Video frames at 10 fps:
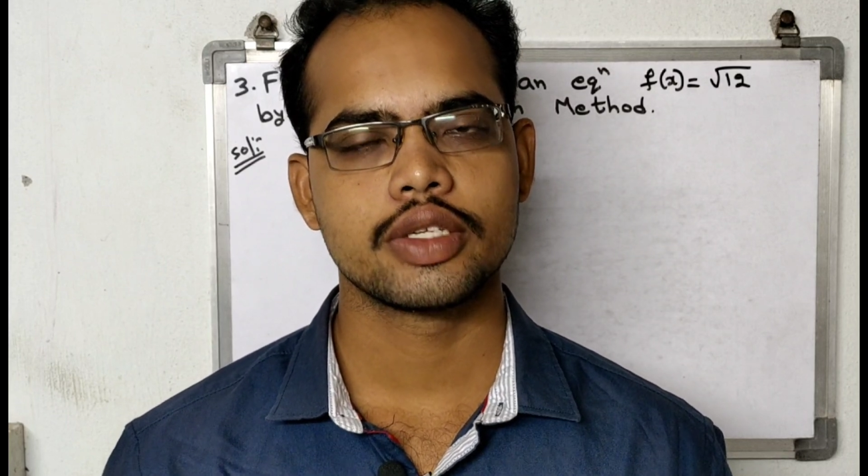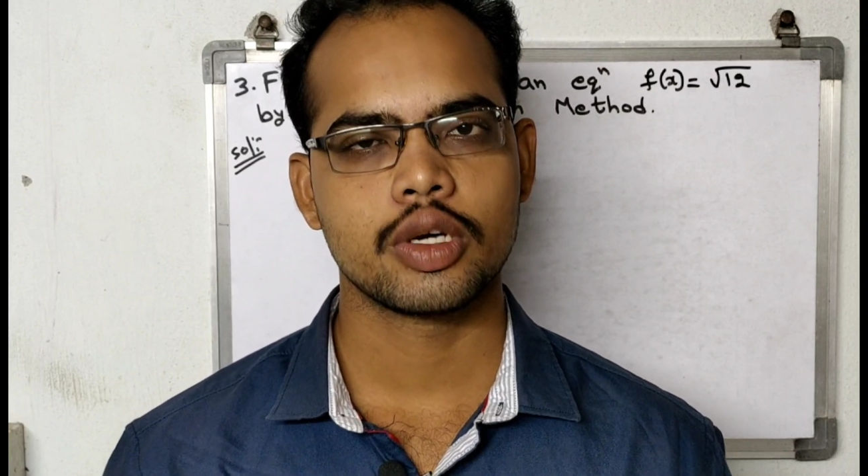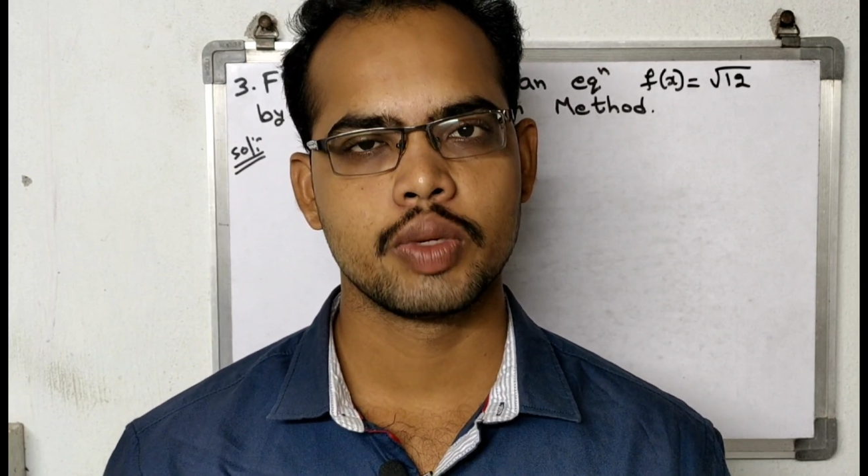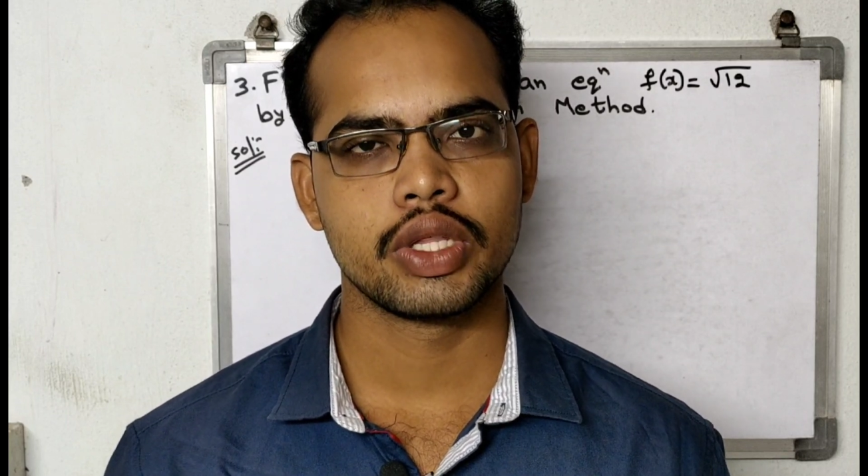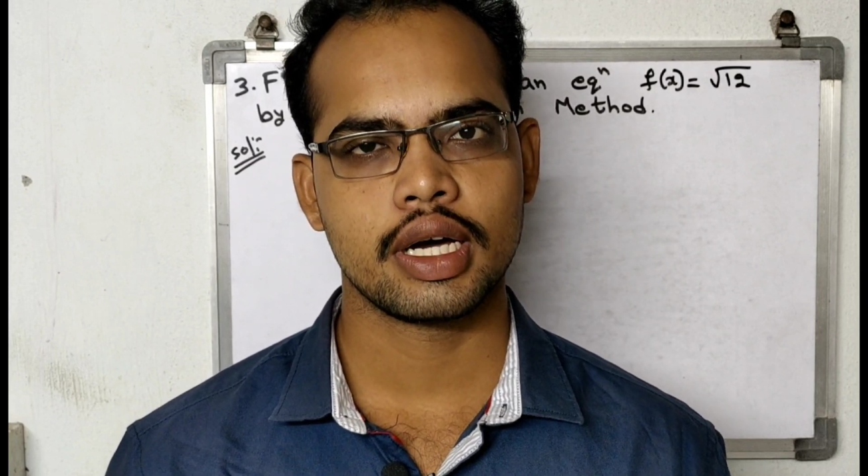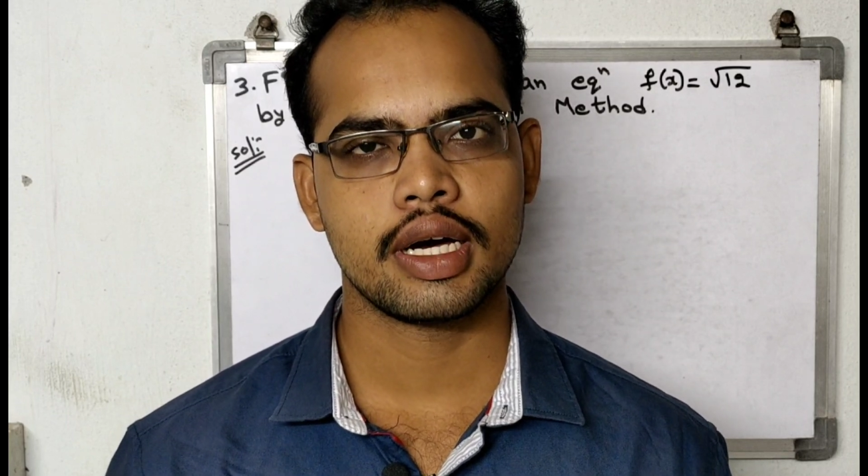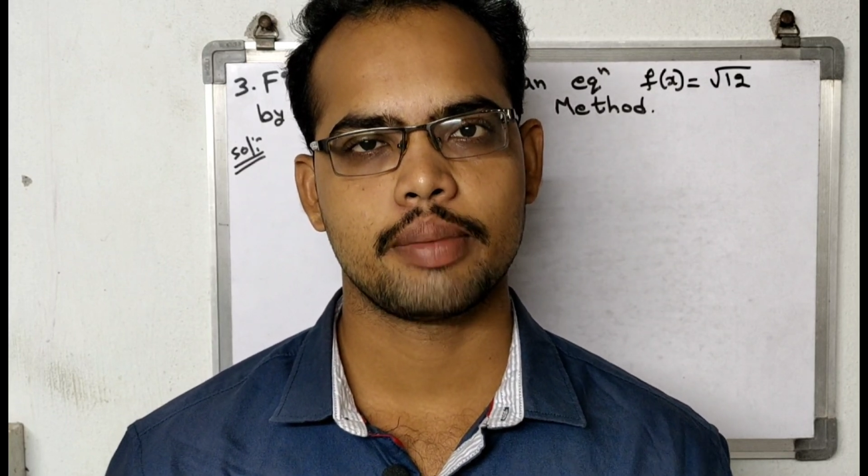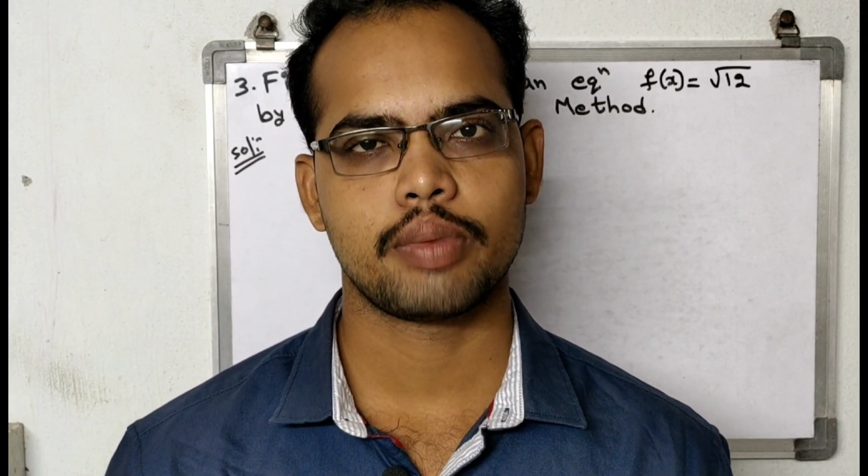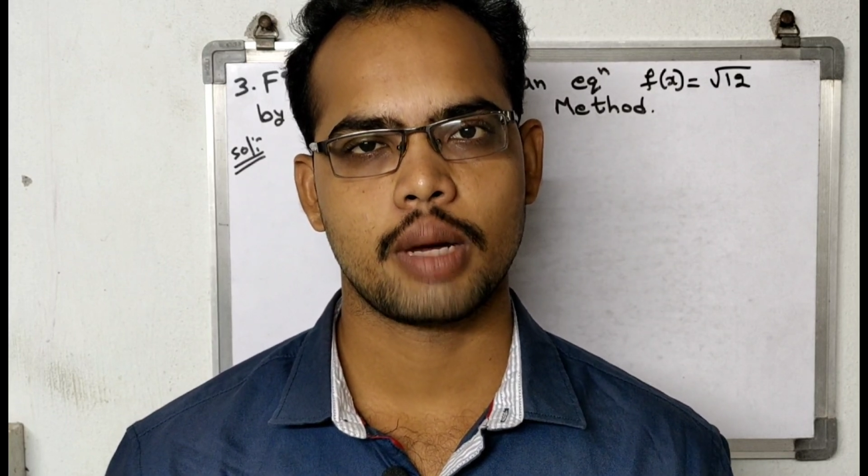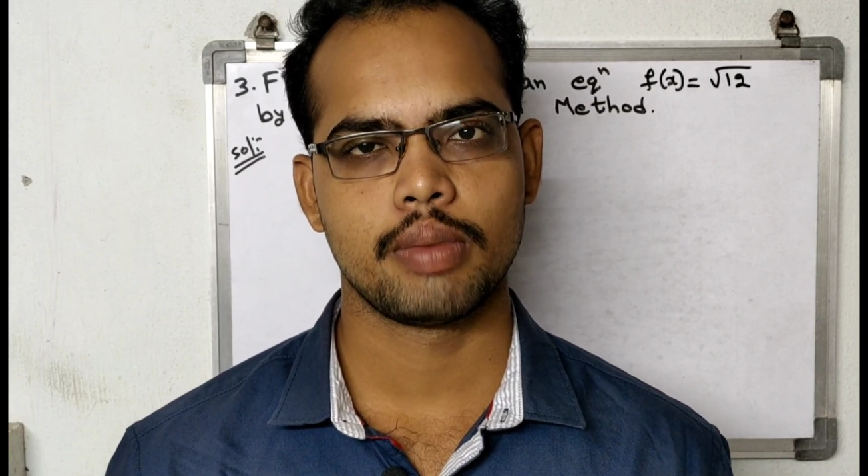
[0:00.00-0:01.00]
సో ముందుగా
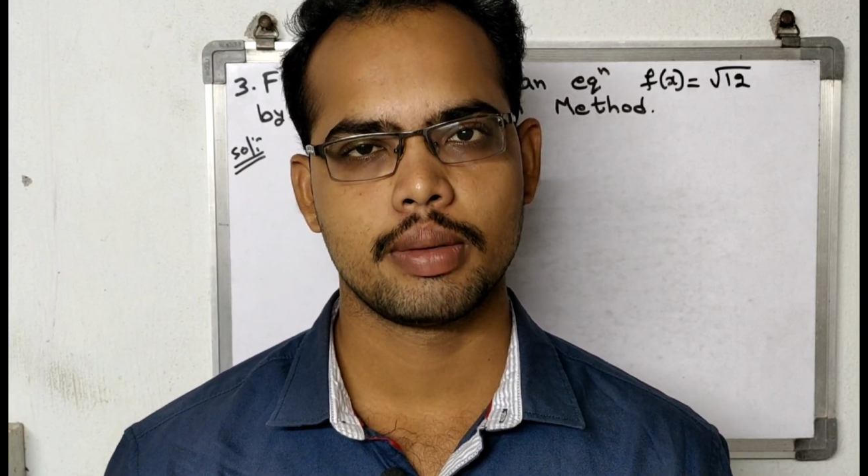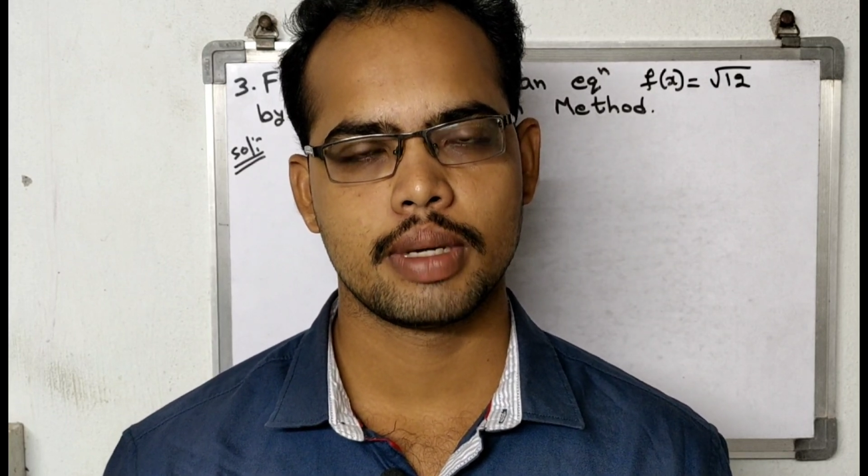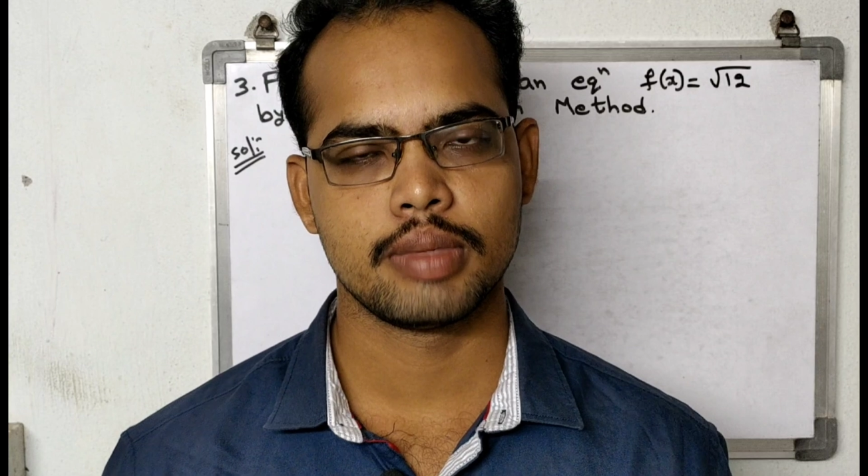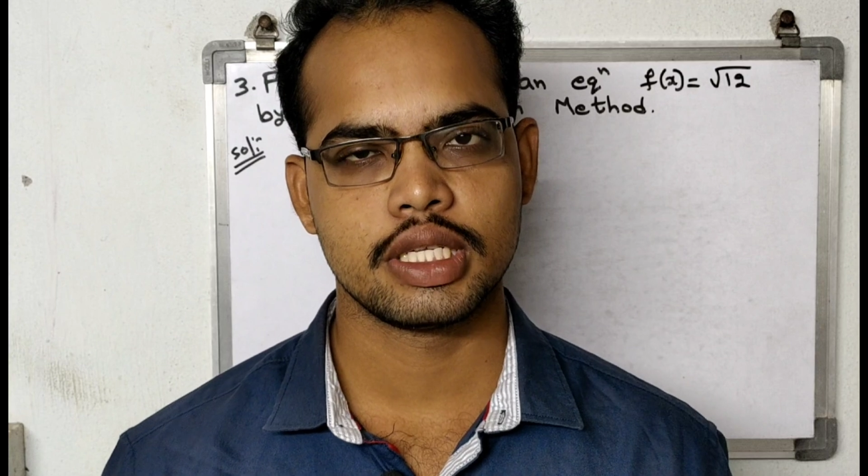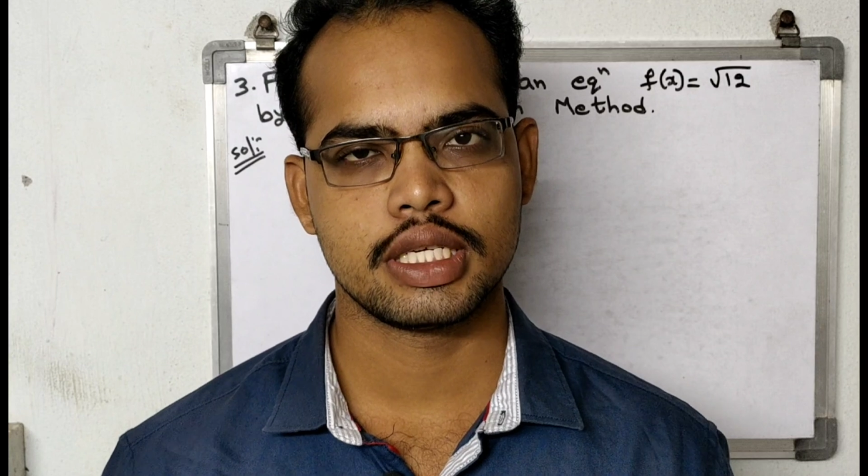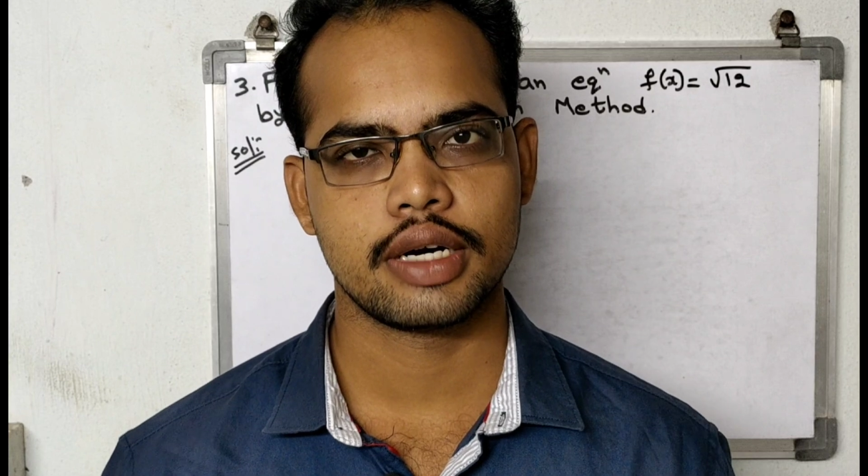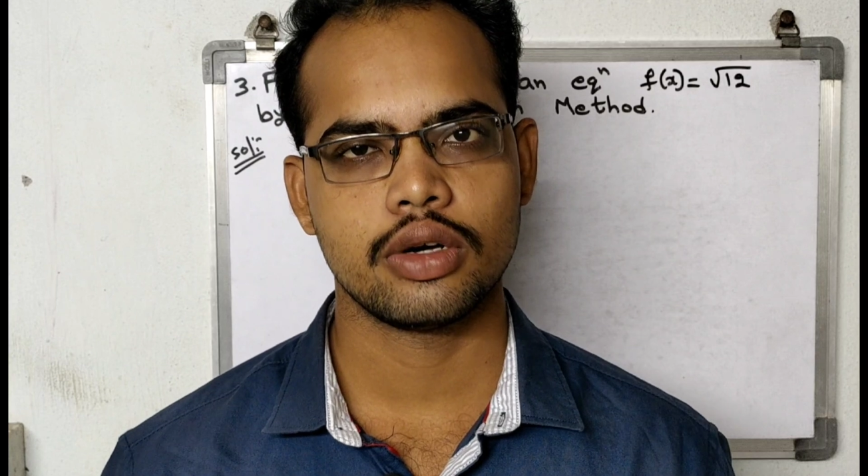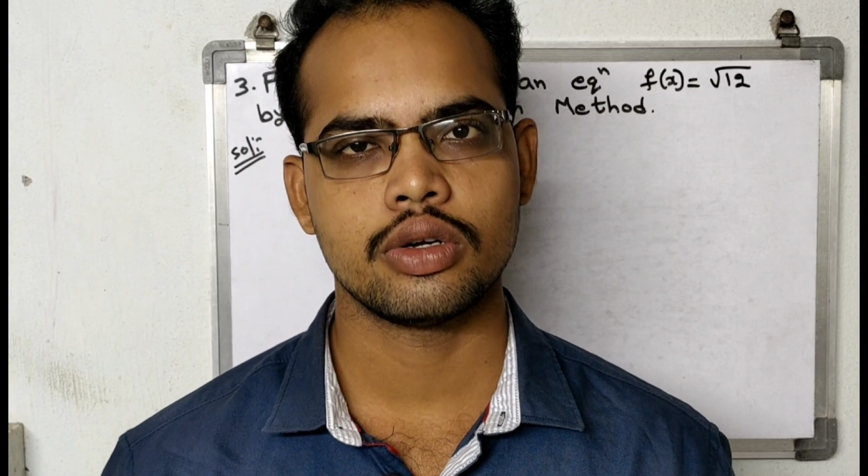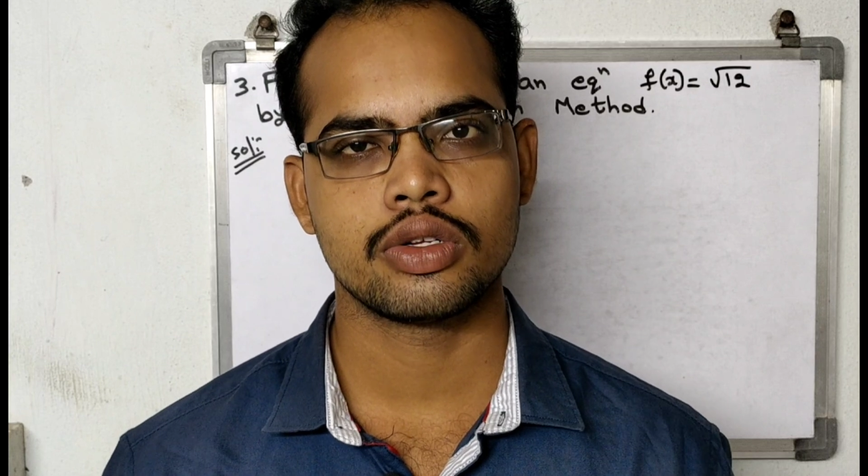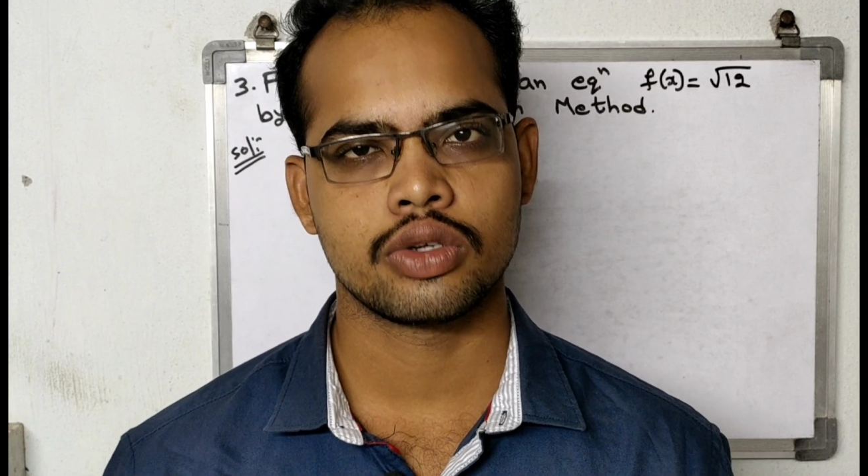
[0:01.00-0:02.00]
ప్రాబ్లం ఏమి
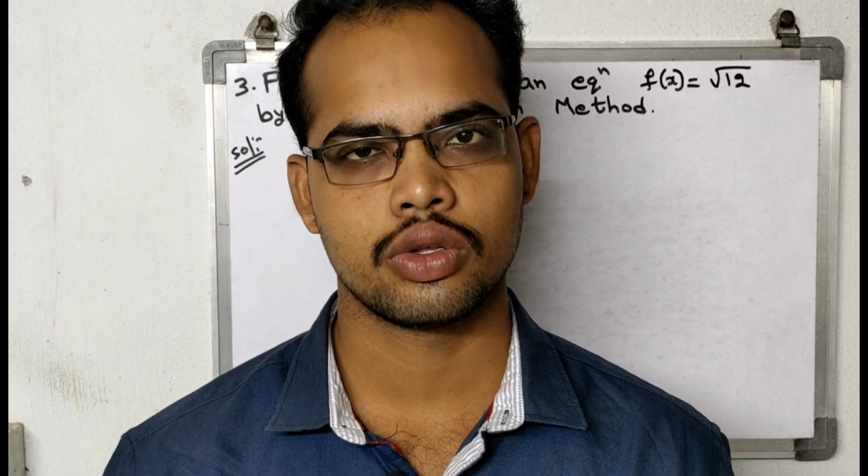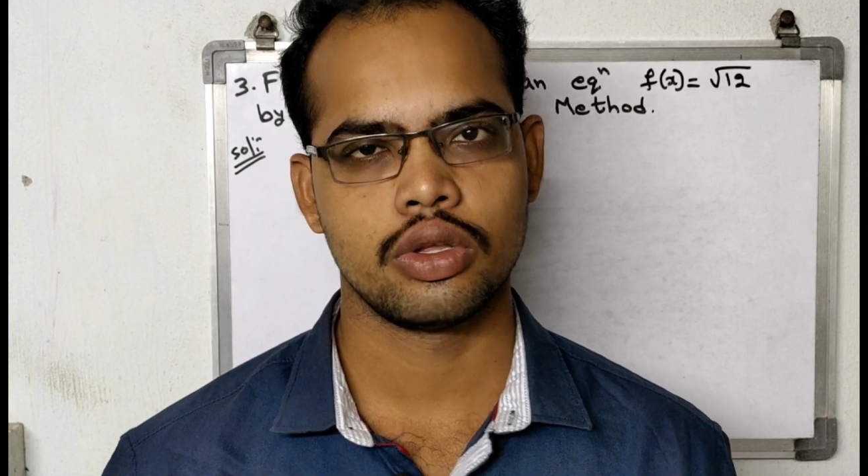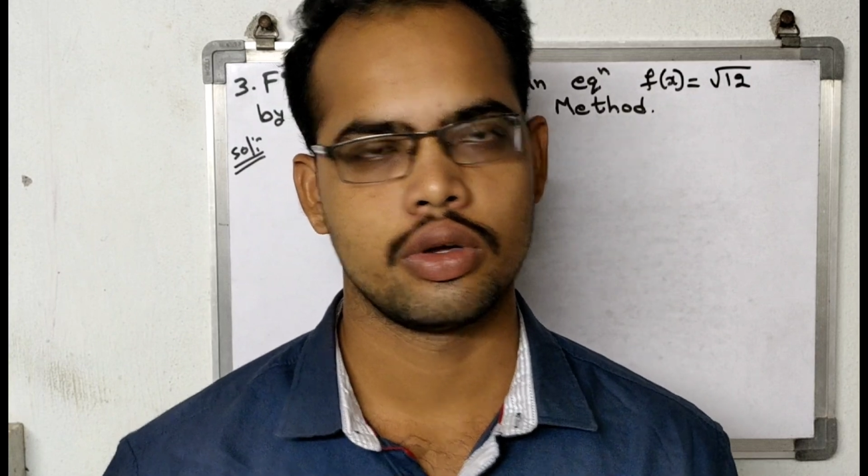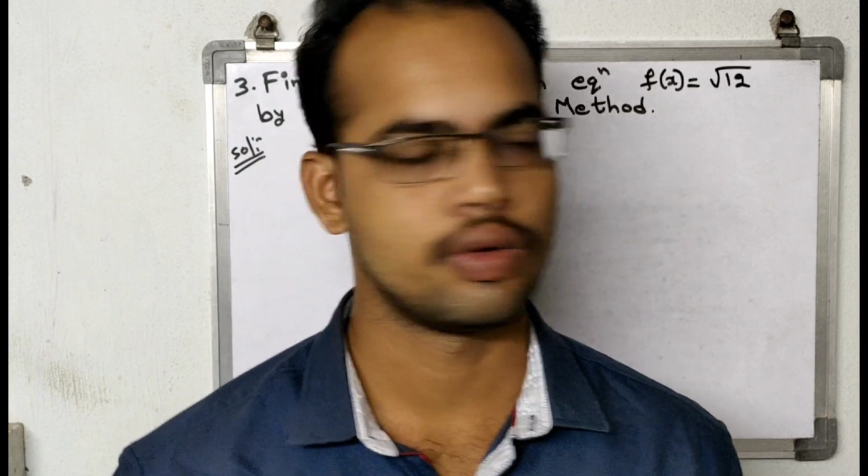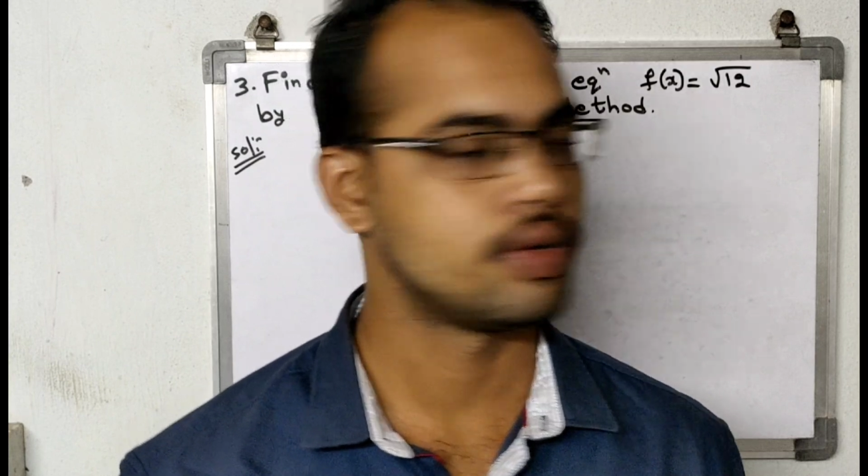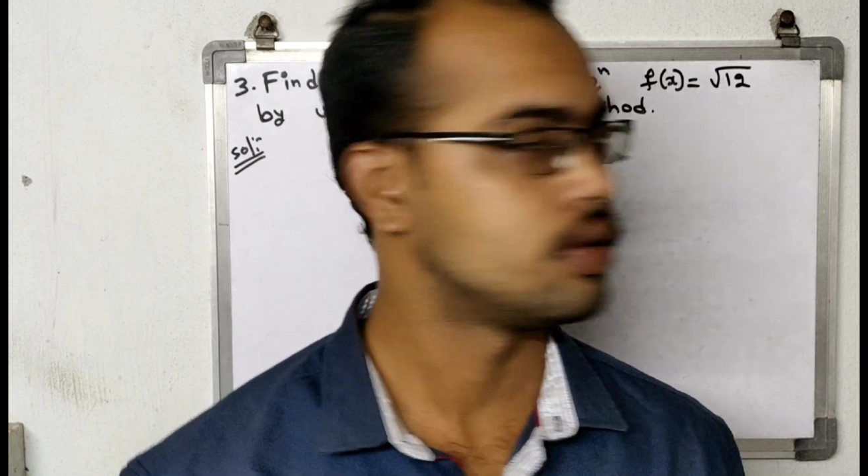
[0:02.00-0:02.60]
ఇచ్చాడో చూద్దాం